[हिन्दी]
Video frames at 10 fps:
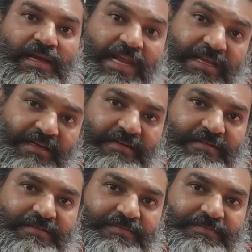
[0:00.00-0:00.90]
लेकिन
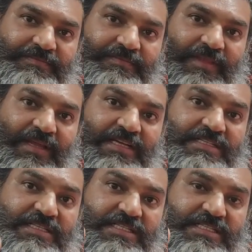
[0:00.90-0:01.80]

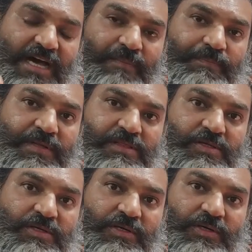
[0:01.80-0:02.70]
इस
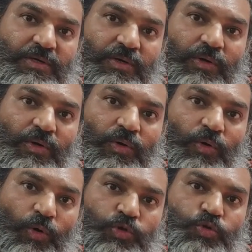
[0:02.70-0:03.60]
स्थापित
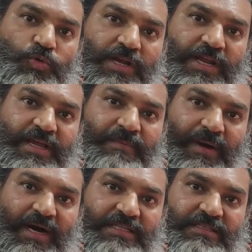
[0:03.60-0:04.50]
हो चुकने के
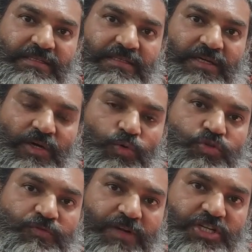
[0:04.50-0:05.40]
बाद
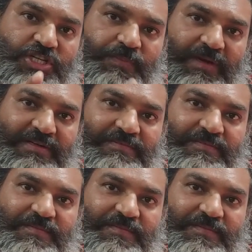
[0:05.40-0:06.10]
उस वृक्ष पर